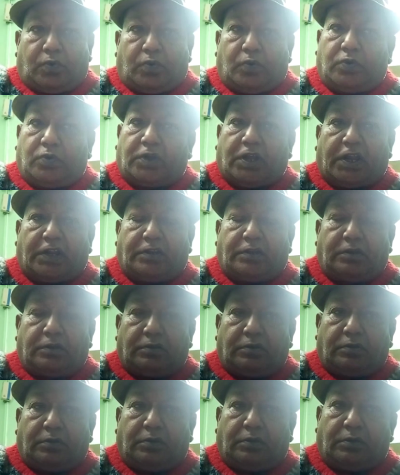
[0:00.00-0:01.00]
ওনার
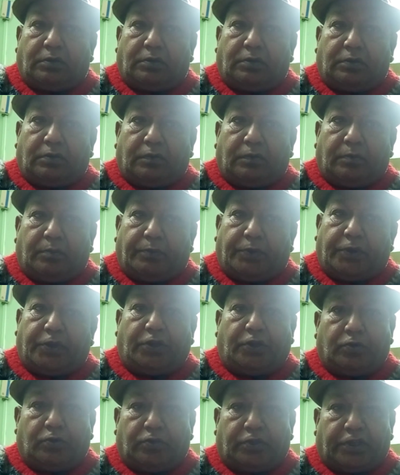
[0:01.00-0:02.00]

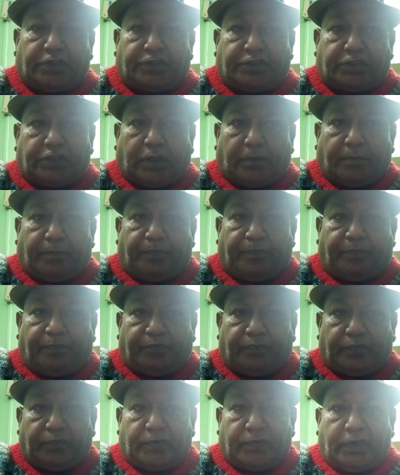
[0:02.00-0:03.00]
ভিডিও দেখছিলাম
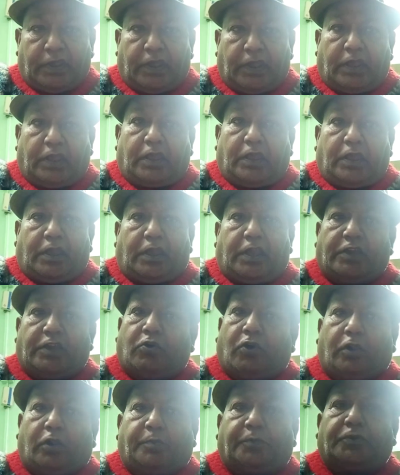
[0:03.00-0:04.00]
এই
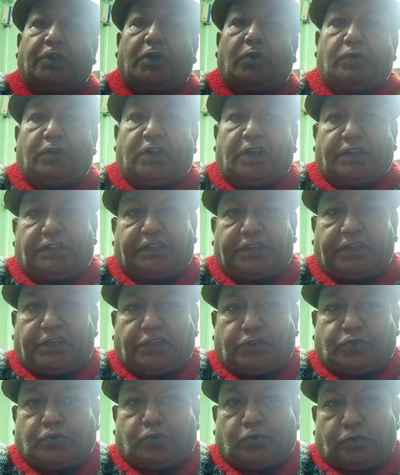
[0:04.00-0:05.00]
গল্পটা ওনার থেকে
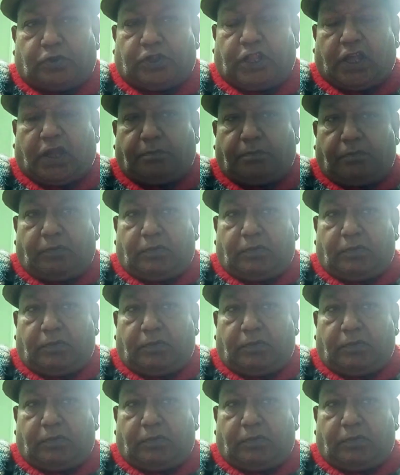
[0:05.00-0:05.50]
শুনলাম